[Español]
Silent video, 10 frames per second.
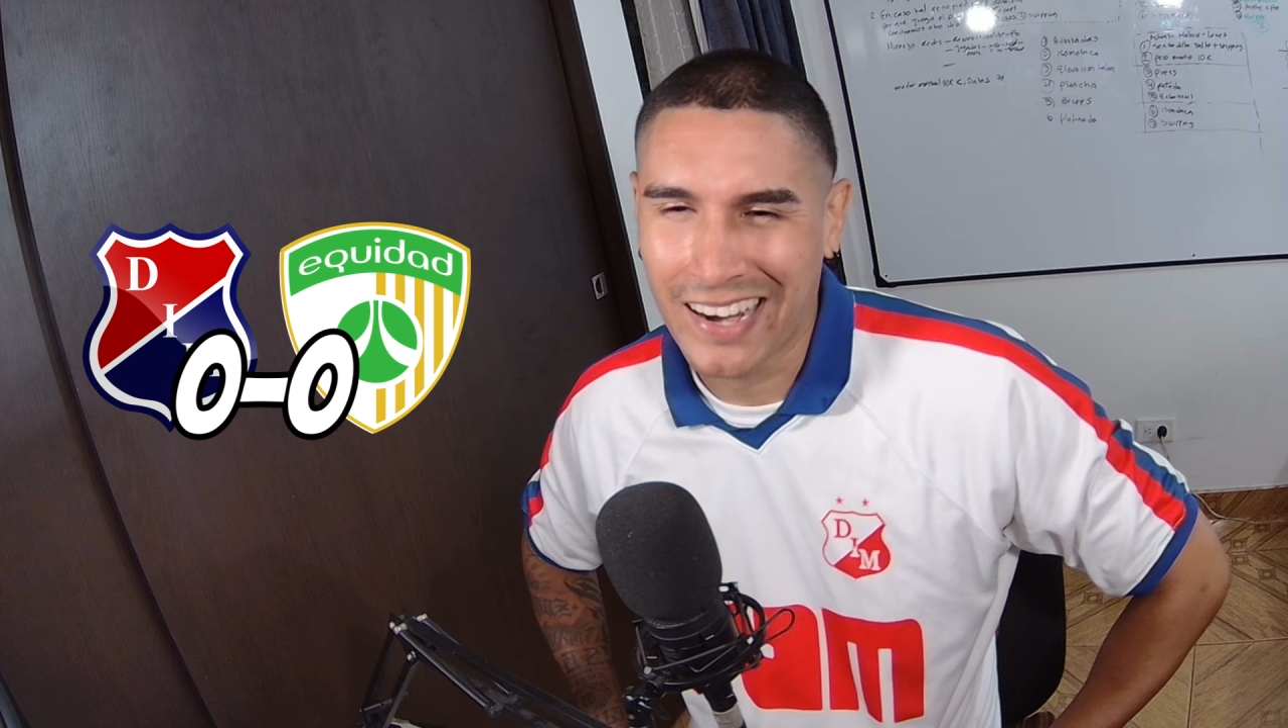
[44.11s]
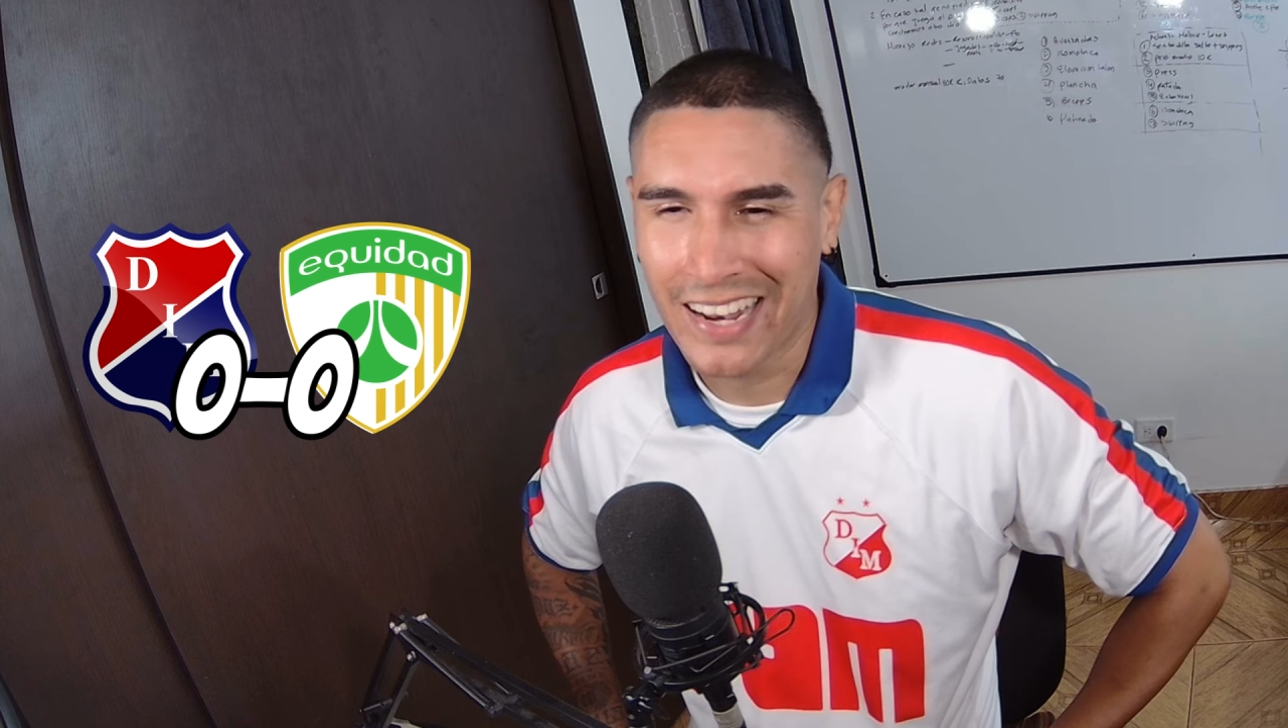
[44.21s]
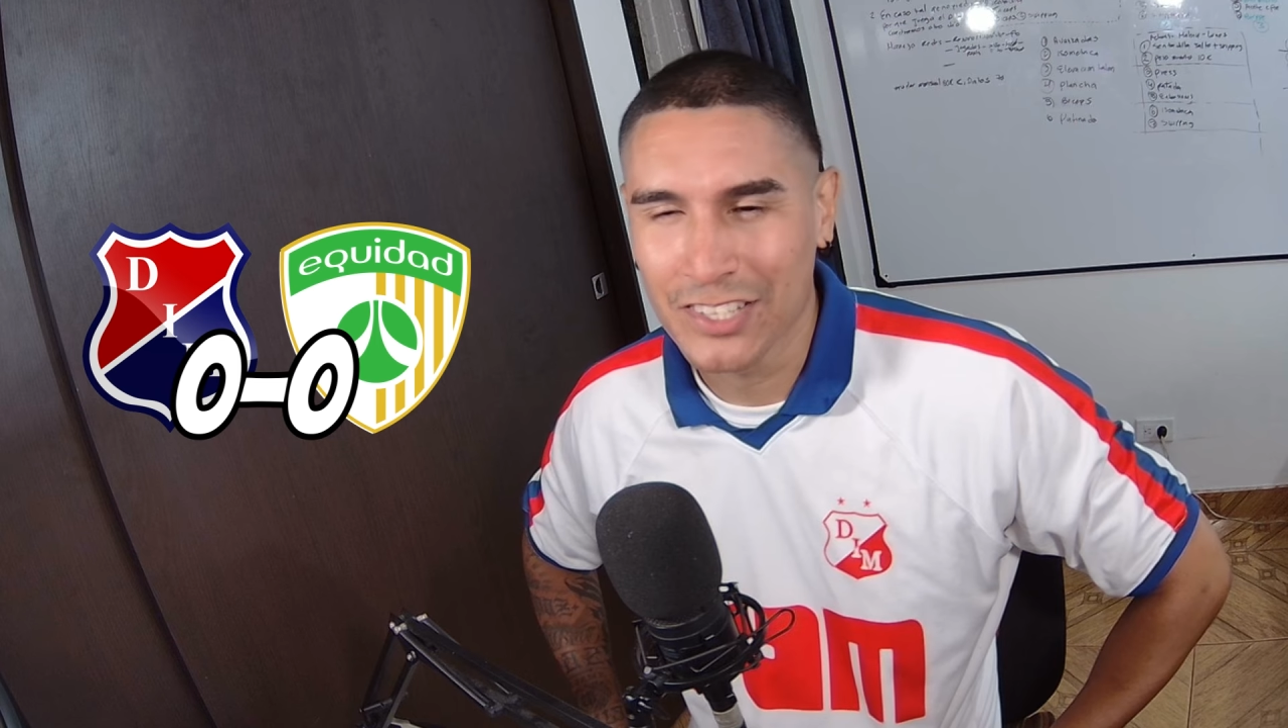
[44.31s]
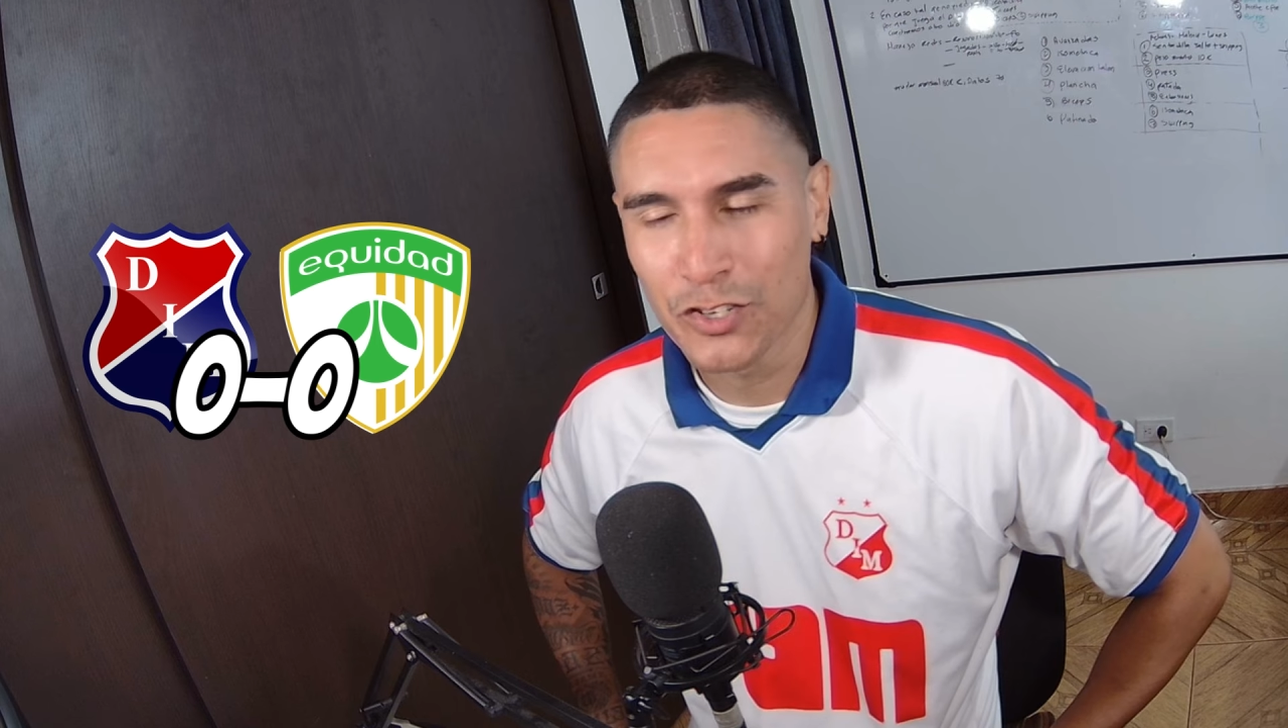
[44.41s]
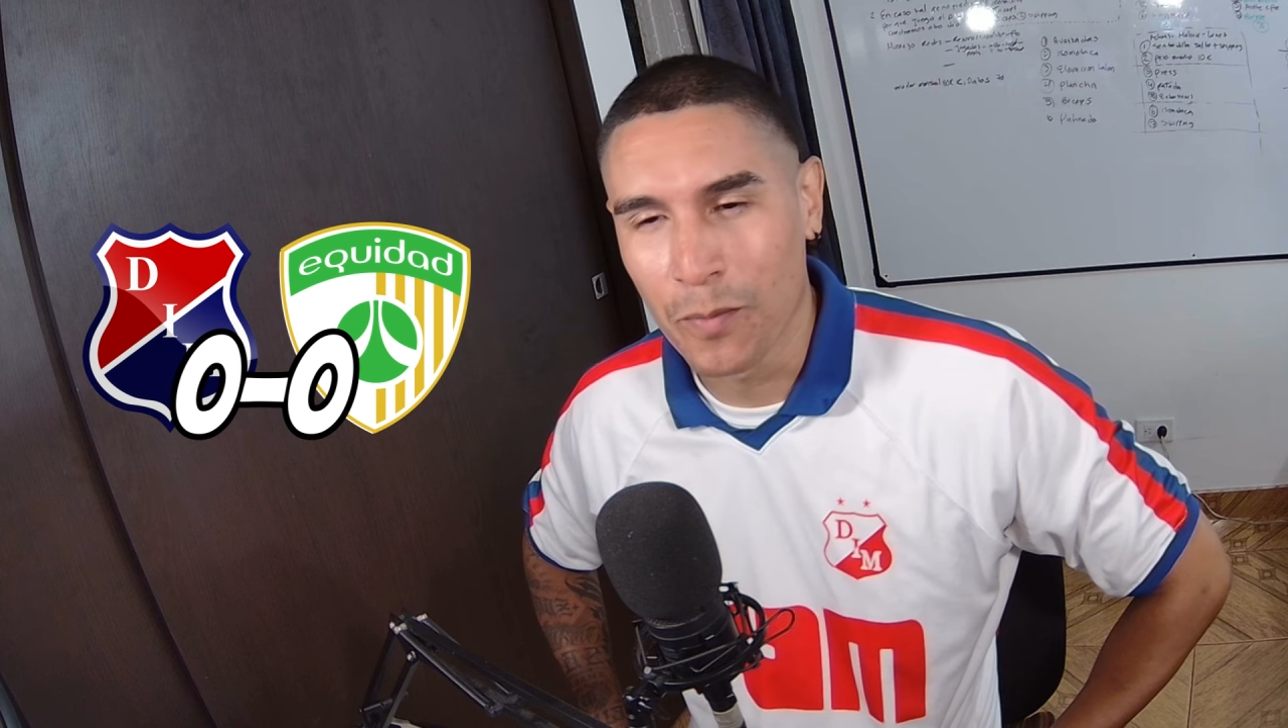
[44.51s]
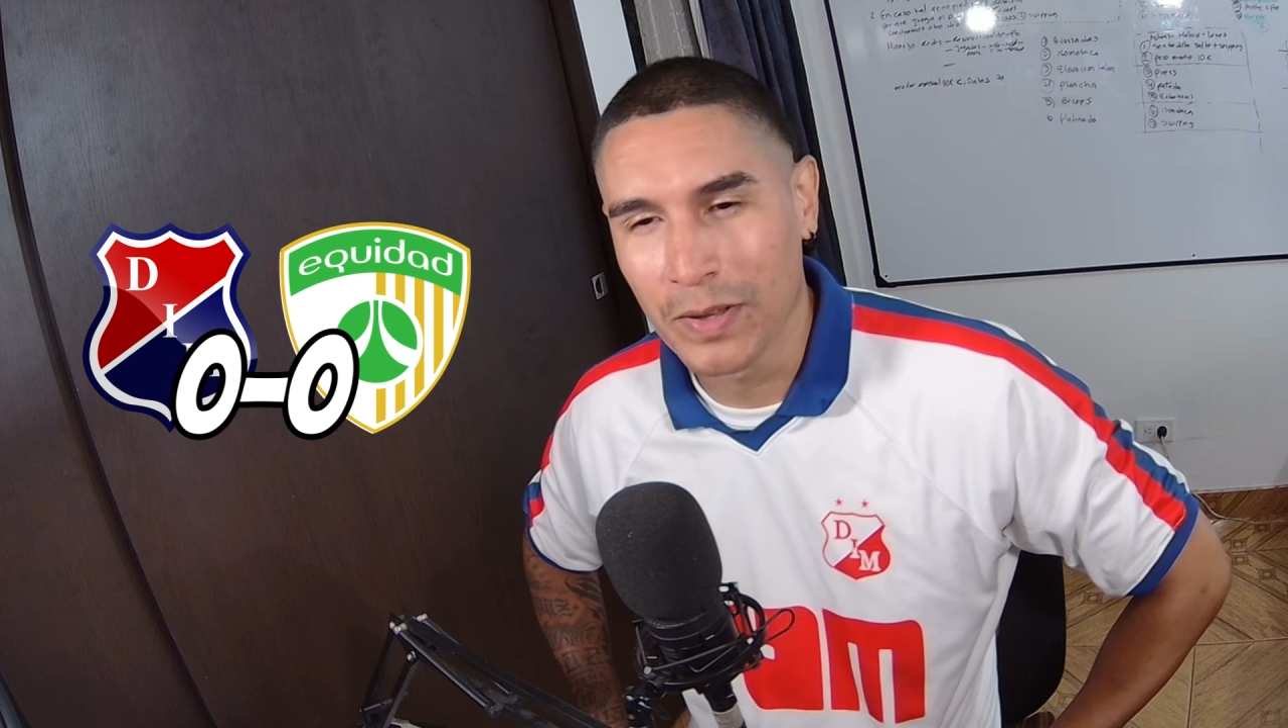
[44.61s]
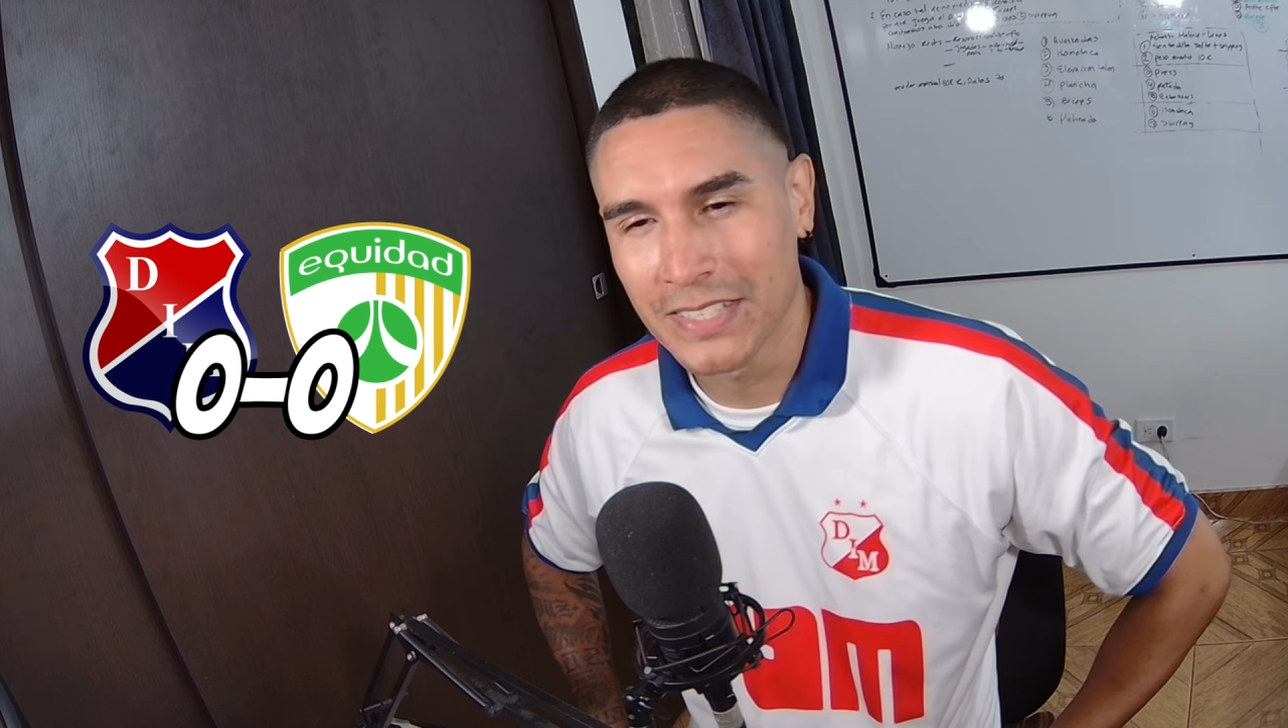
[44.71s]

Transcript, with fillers: reacción